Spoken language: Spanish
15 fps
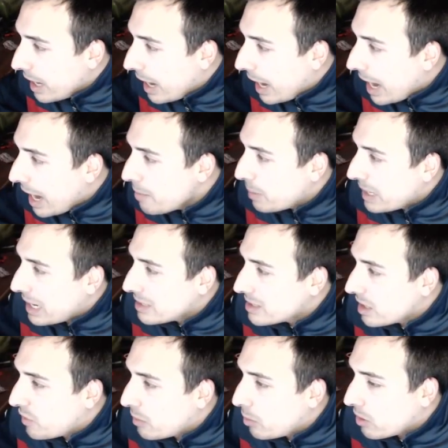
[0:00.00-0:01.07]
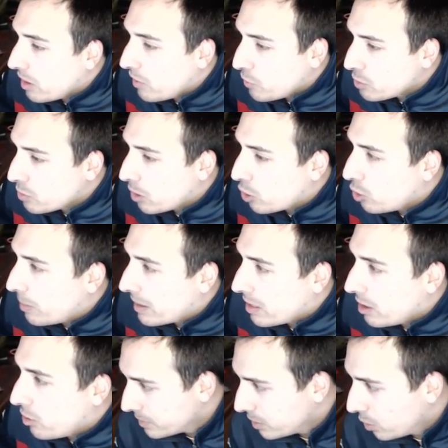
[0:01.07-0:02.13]
Hay penalti a favor del FC
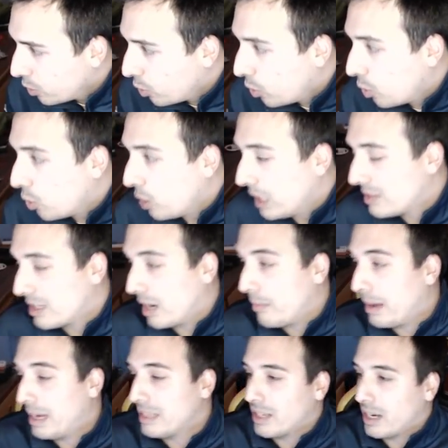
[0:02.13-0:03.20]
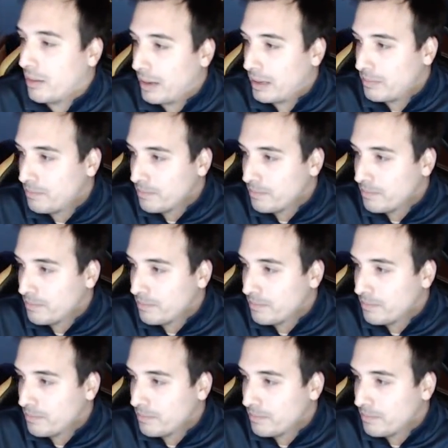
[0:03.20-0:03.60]
Barcelona. Uh, le traba, le traba.